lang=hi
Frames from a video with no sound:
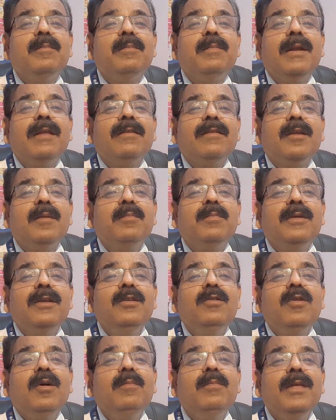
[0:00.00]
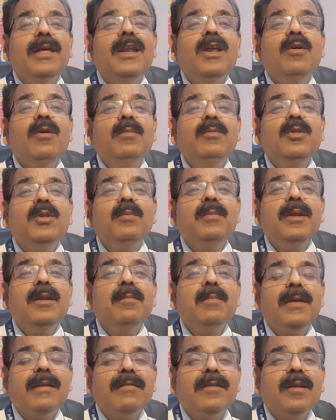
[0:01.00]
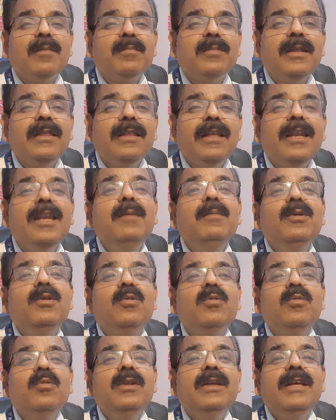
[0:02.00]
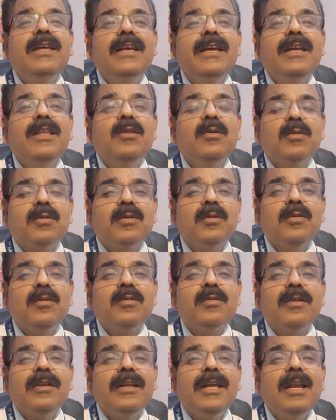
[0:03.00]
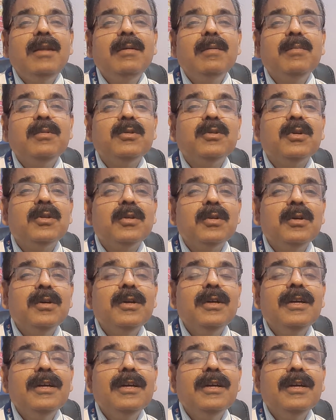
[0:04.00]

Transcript: प्रेस्क्रिप्शन जो आप दे रहे हो अभी तो मैंने प्रेस्क्रिप्शन देने भी शुरू नहीं किए हैं दोस्तों रियल में पूछो तो